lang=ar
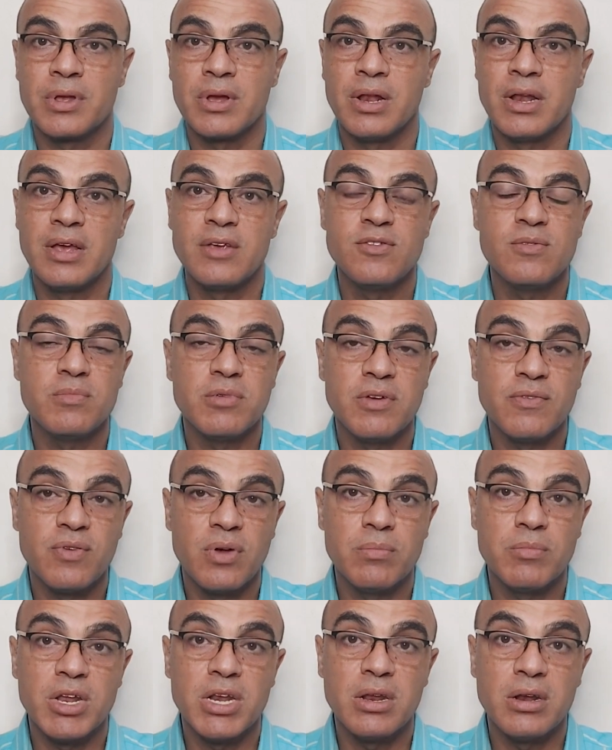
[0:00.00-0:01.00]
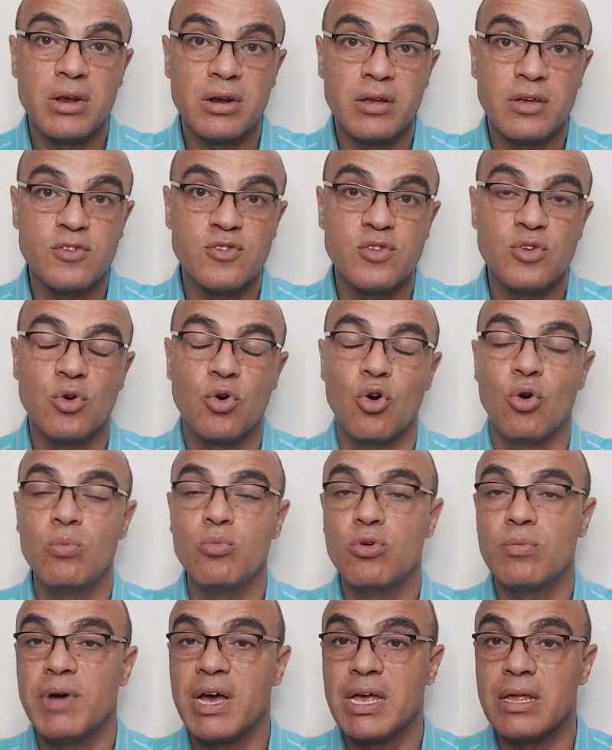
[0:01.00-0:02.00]
لازم تفهم ان النرجسي
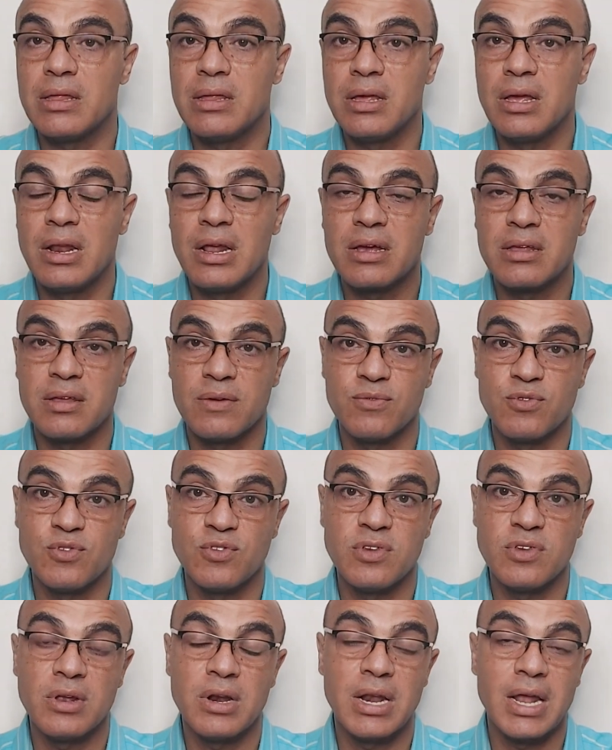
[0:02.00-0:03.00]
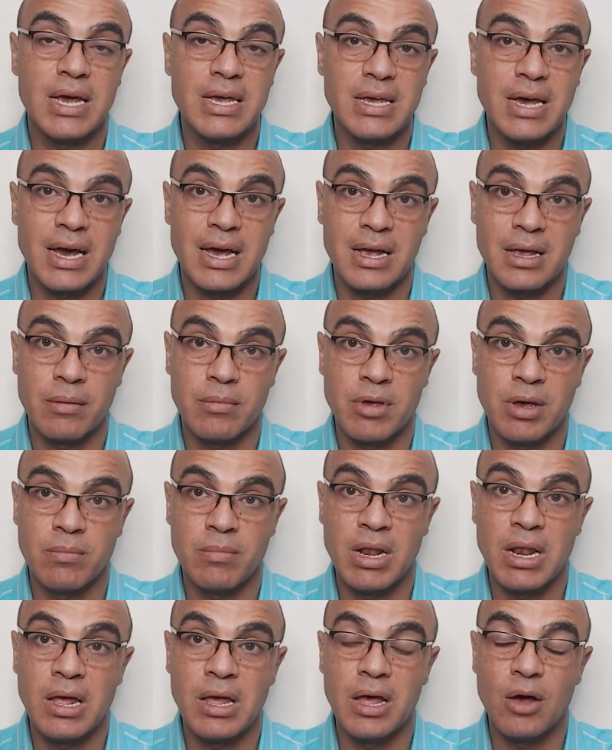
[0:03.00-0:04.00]
عمره ما هيديلك تفسير لاي حاجه
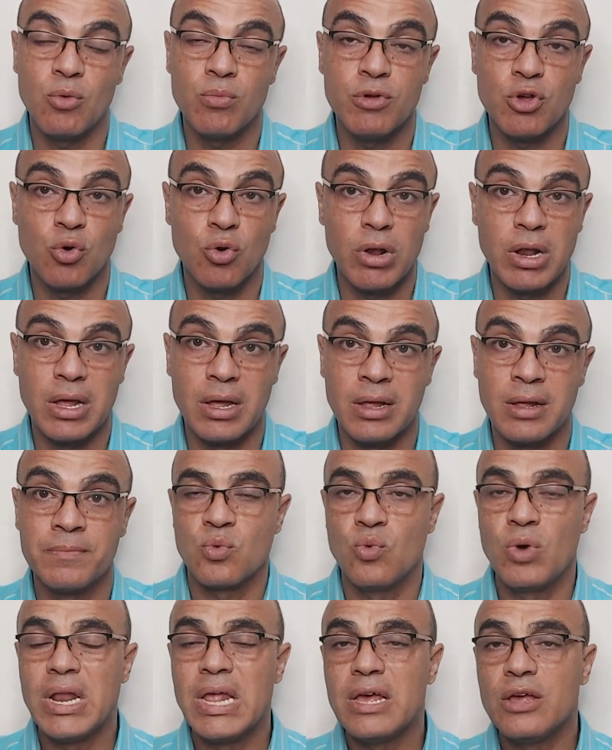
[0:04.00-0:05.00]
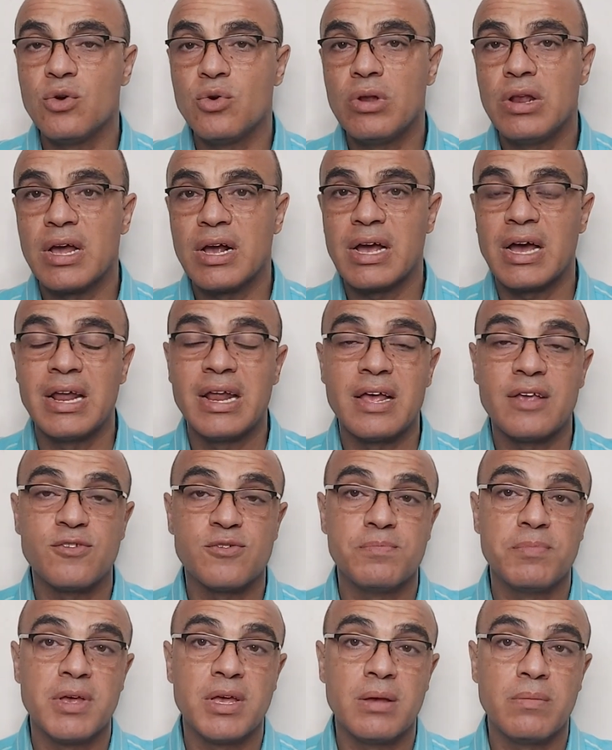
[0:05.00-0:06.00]
بيعملها او بيقولها ولا هيقولك على
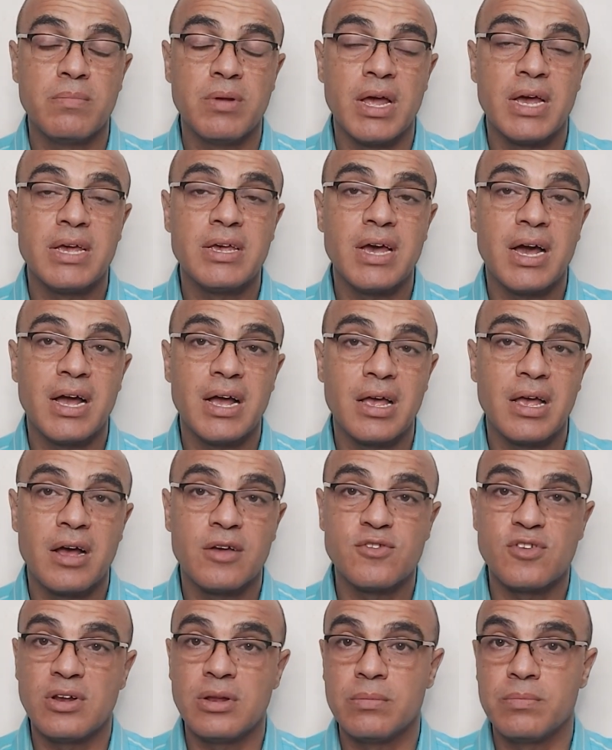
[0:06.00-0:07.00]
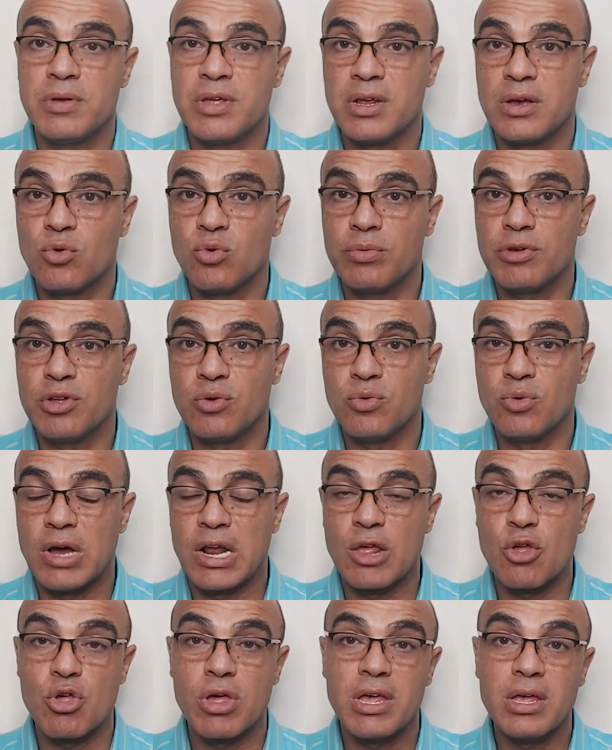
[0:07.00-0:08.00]
اسباب لاي حاجه حصلت بينك وبينه
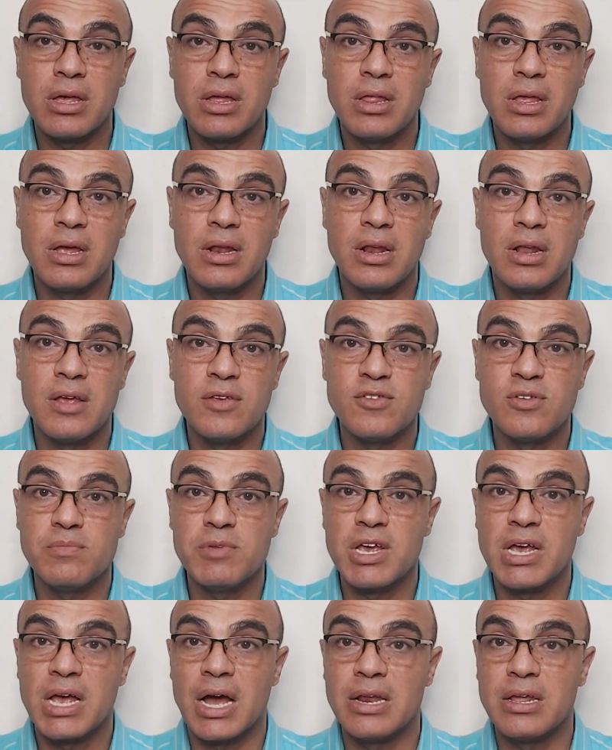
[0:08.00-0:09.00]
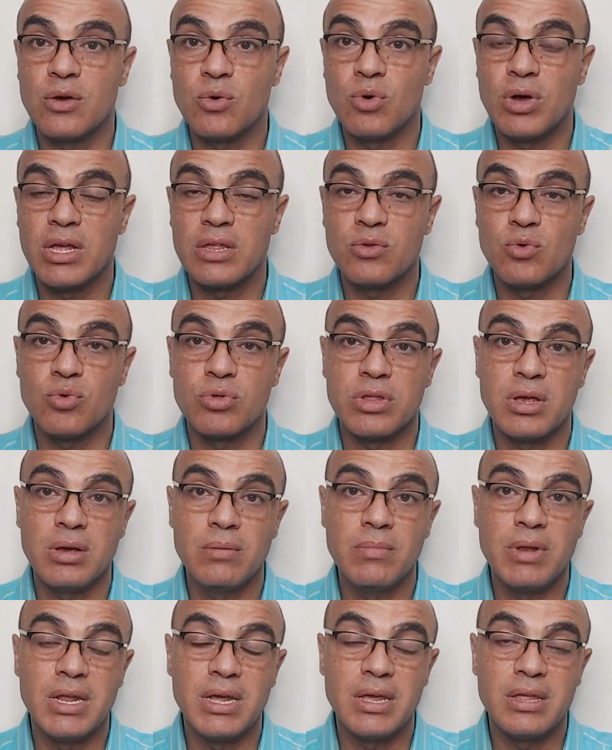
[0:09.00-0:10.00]
علشان كده لازم يجي عليك وقت
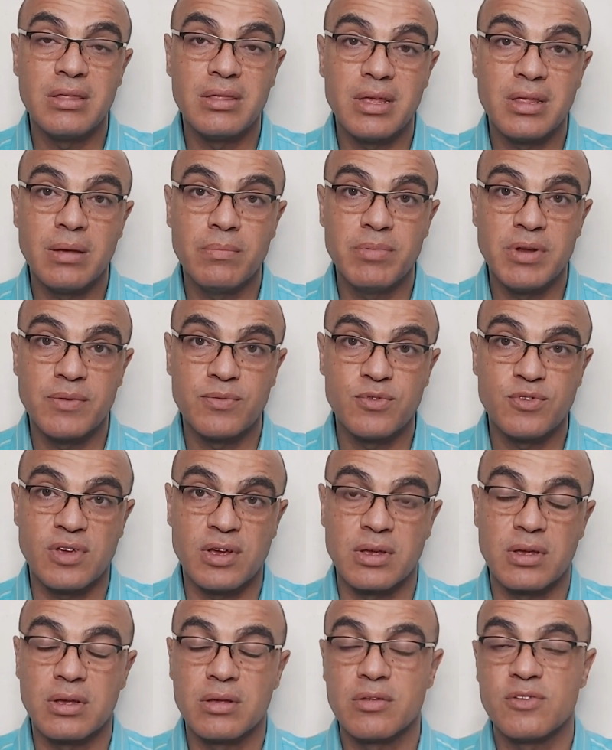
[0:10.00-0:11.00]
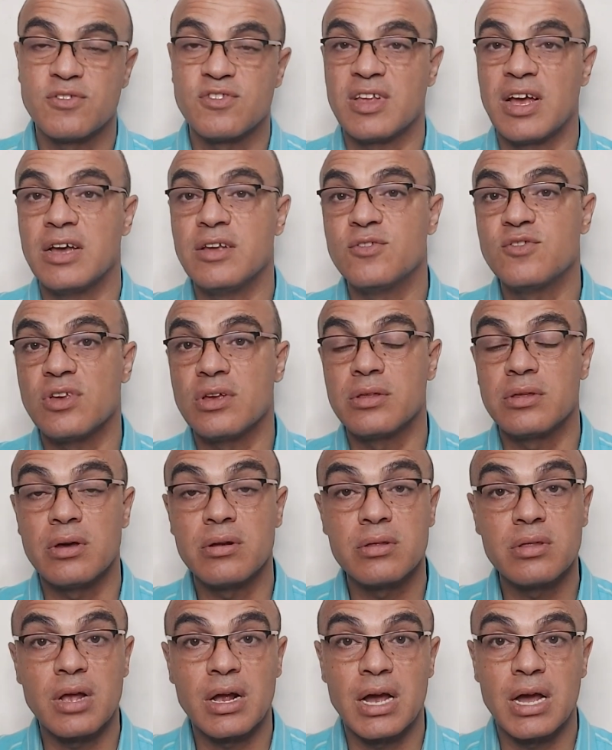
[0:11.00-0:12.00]
وتعمل انت ده بنفسك تستعيد
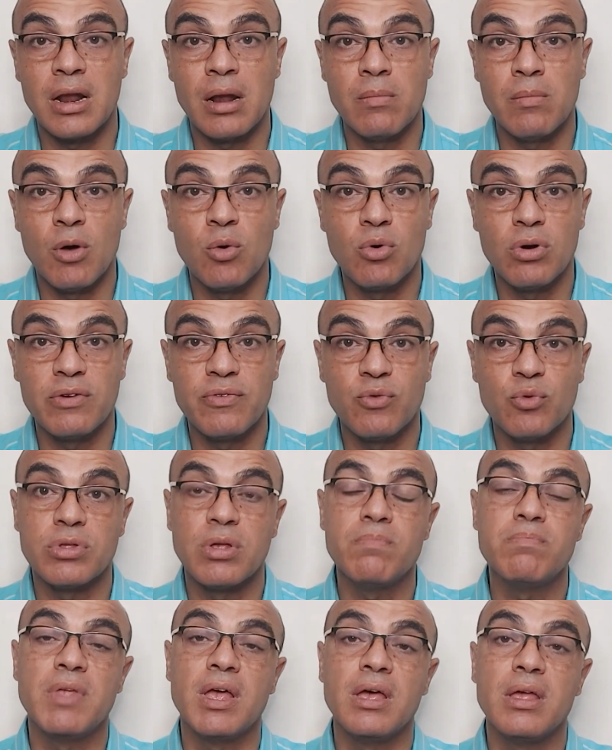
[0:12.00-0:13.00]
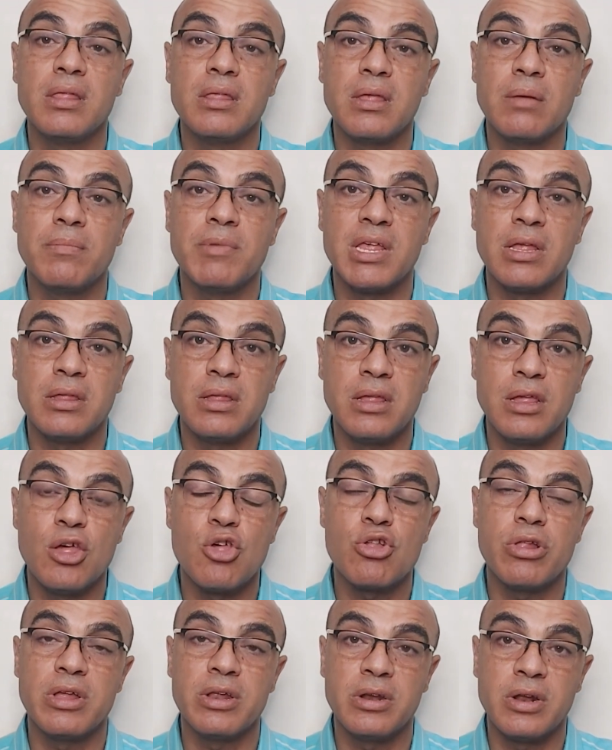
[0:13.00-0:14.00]
سيطرتك على الموقف وتبدا انت ما
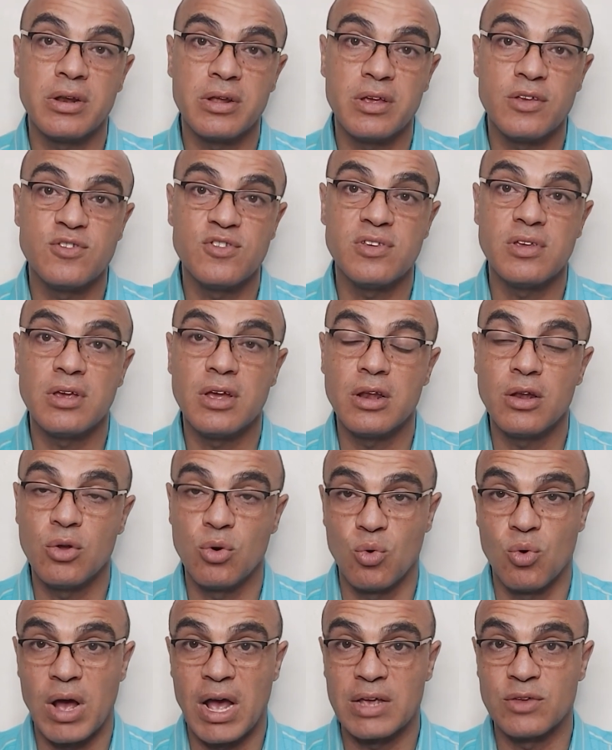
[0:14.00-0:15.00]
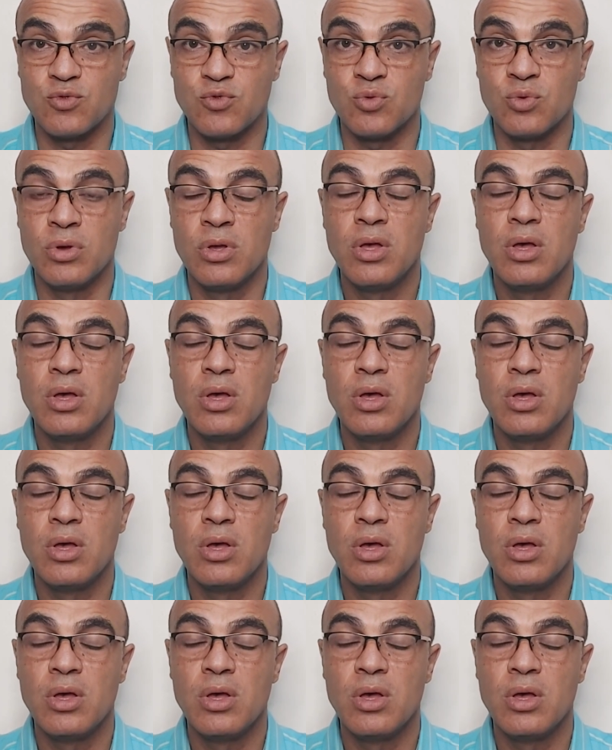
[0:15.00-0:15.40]
تديش للنرجسي اللي هو عايزه